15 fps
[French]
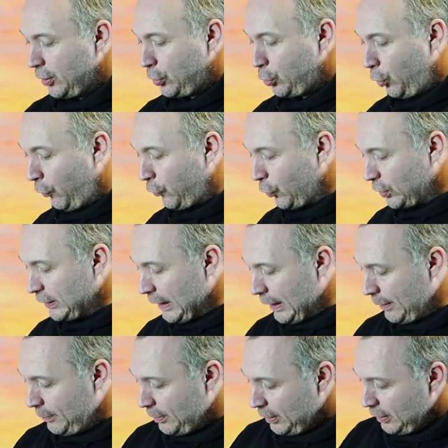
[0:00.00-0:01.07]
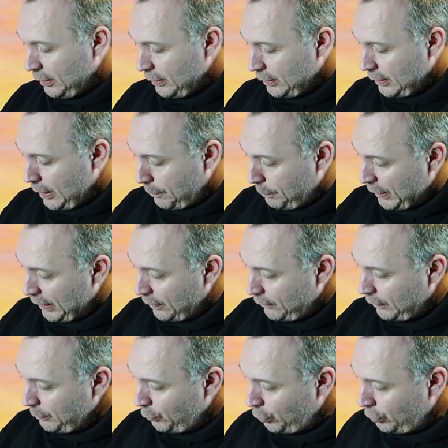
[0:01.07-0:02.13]
confortable il n'y a pas
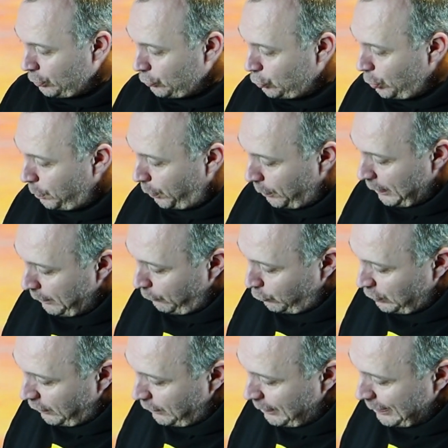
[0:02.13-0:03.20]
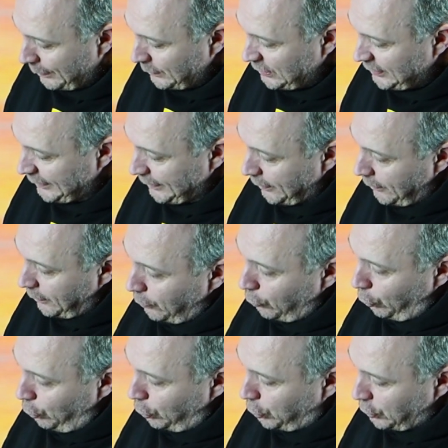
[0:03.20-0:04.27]
vraiment de problème. Vous avez même ici,
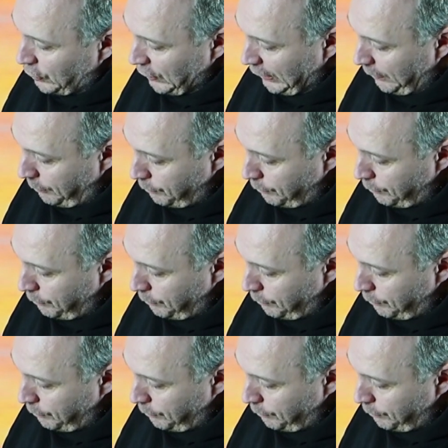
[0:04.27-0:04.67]
sur le côté,